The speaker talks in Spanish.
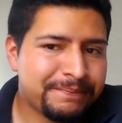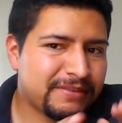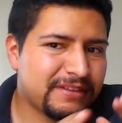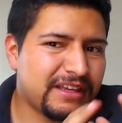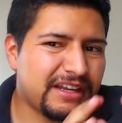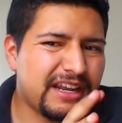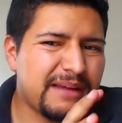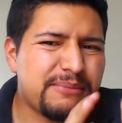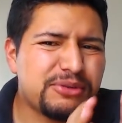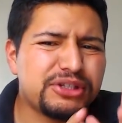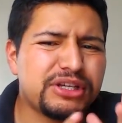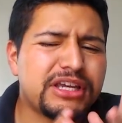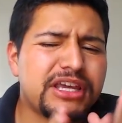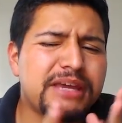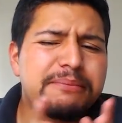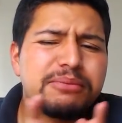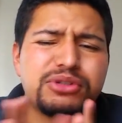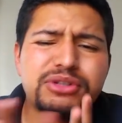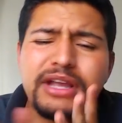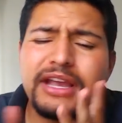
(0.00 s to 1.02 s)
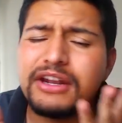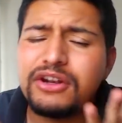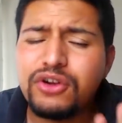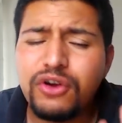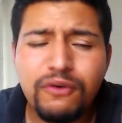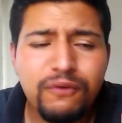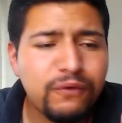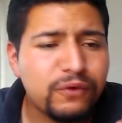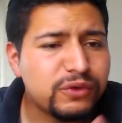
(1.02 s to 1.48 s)
tenemos equipos que
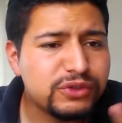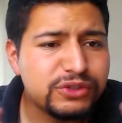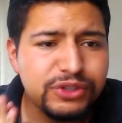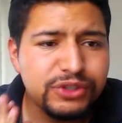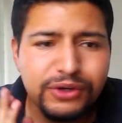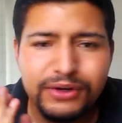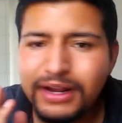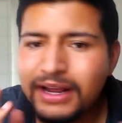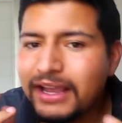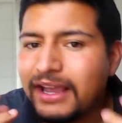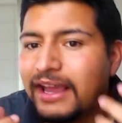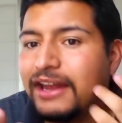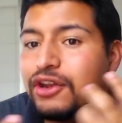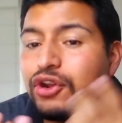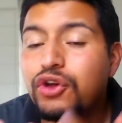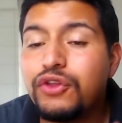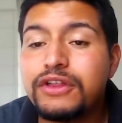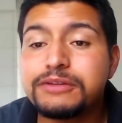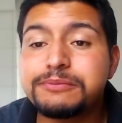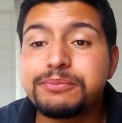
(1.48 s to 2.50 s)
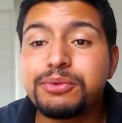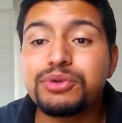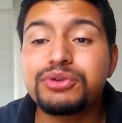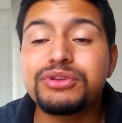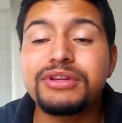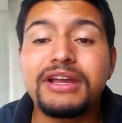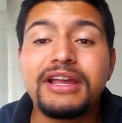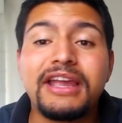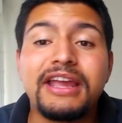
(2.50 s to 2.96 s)
no funcionan, que no
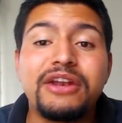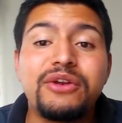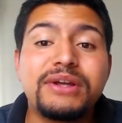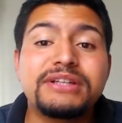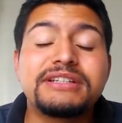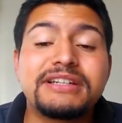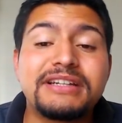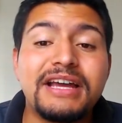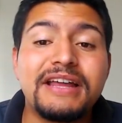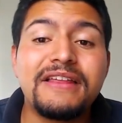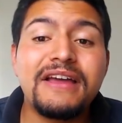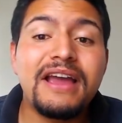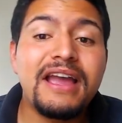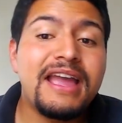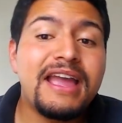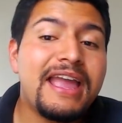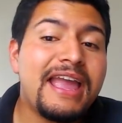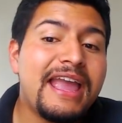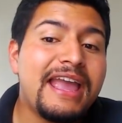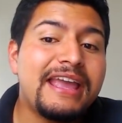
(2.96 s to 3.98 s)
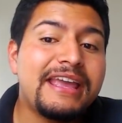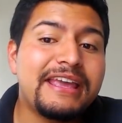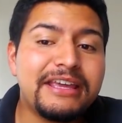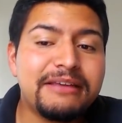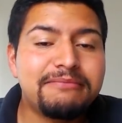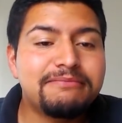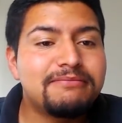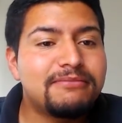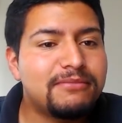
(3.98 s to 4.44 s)
despuntan, que no hacen nada
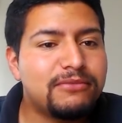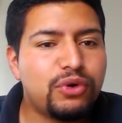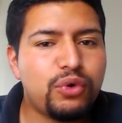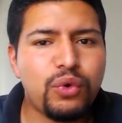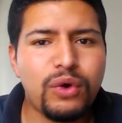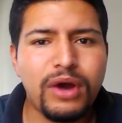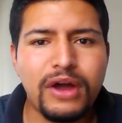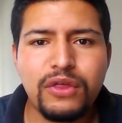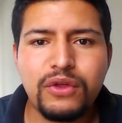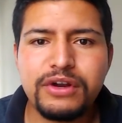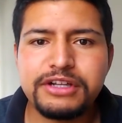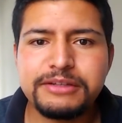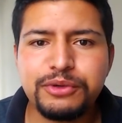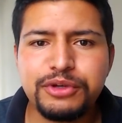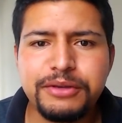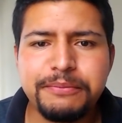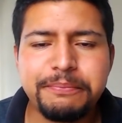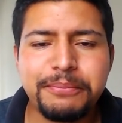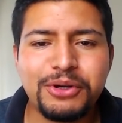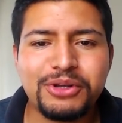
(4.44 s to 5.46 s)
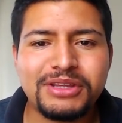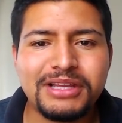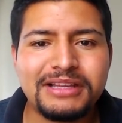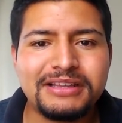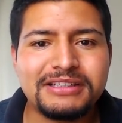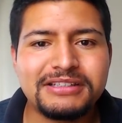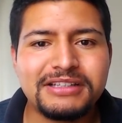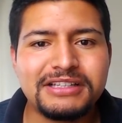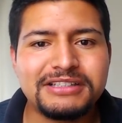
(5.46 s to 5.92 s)
y jugadores muy
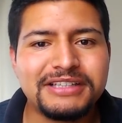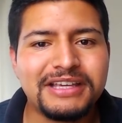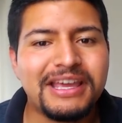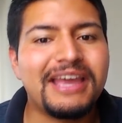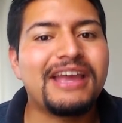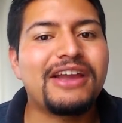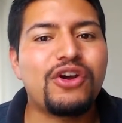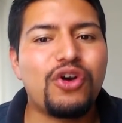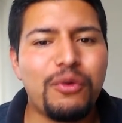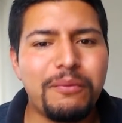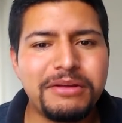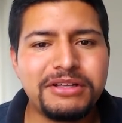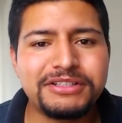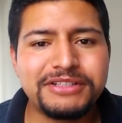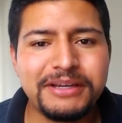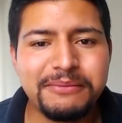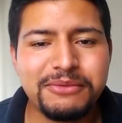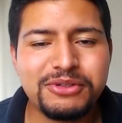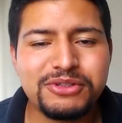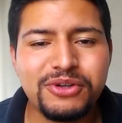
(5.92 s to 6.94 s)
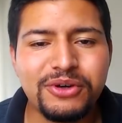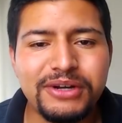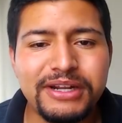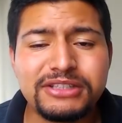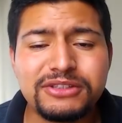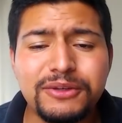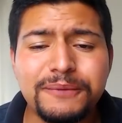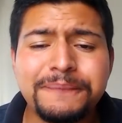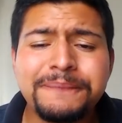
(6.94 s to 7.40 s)
importantes. Así que comencemos con
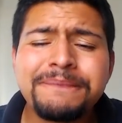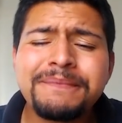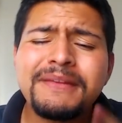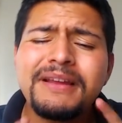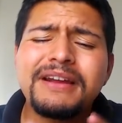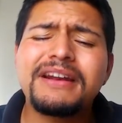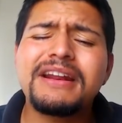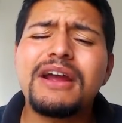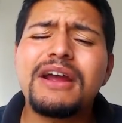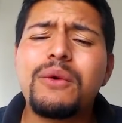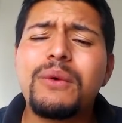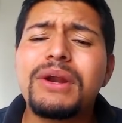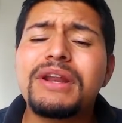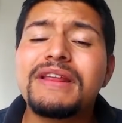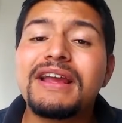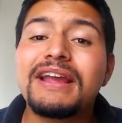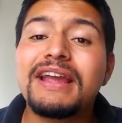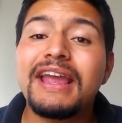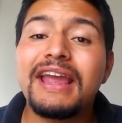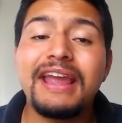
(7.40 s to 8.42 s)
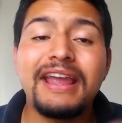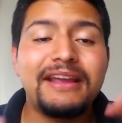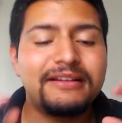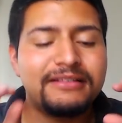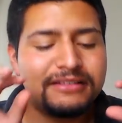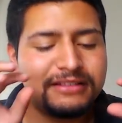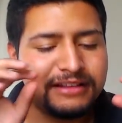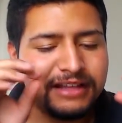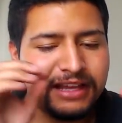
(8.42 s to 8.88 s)
esto. Recuerden que
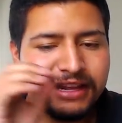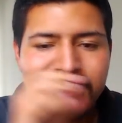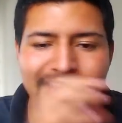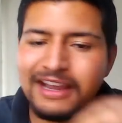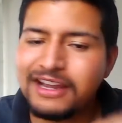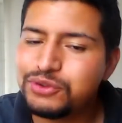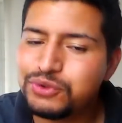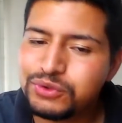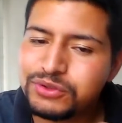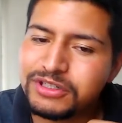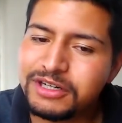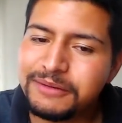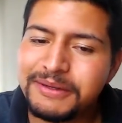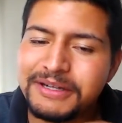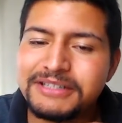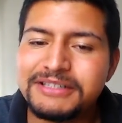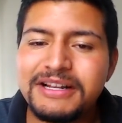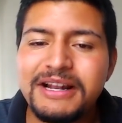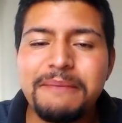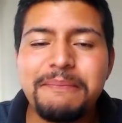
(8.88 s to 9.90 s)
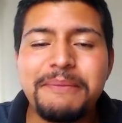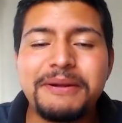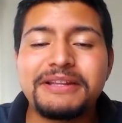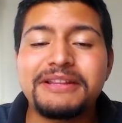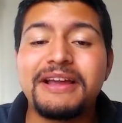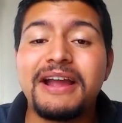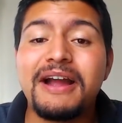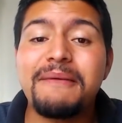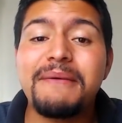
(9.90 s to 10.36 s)
tienen que suscribirse en la parte
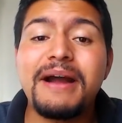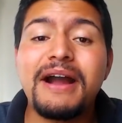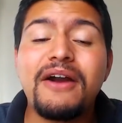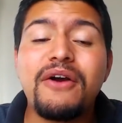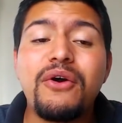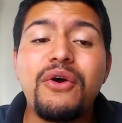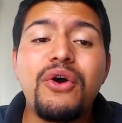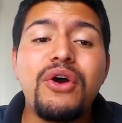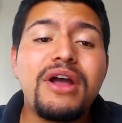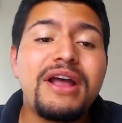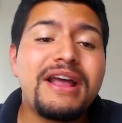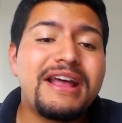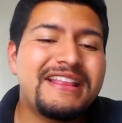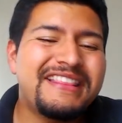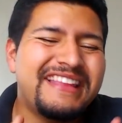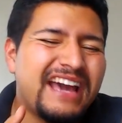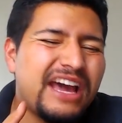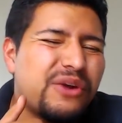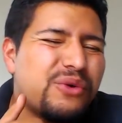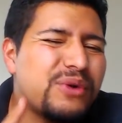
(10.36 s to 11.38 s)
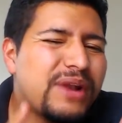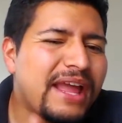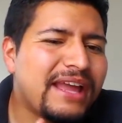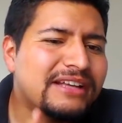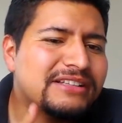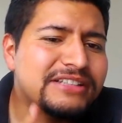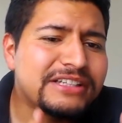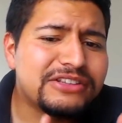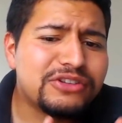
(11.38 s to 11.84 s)
de acá abajo, dejar un
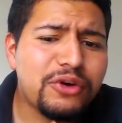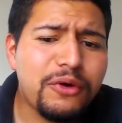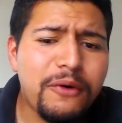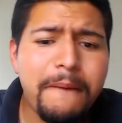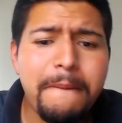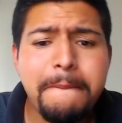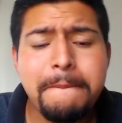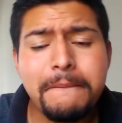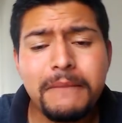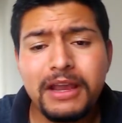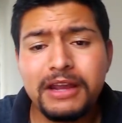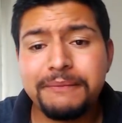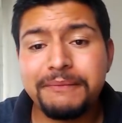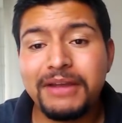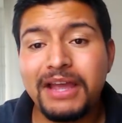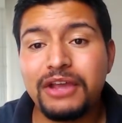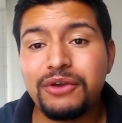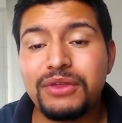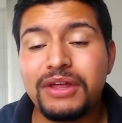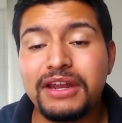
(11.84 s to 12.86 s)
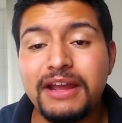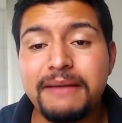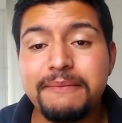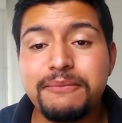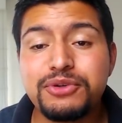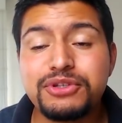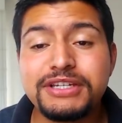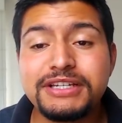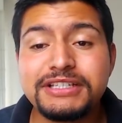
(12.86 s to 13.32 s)
likecito que me ayudaría
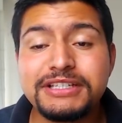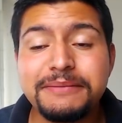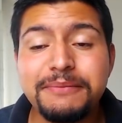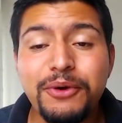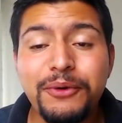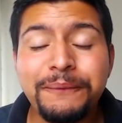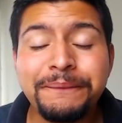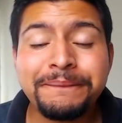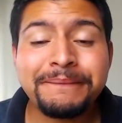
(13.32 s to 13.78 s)
muchísimo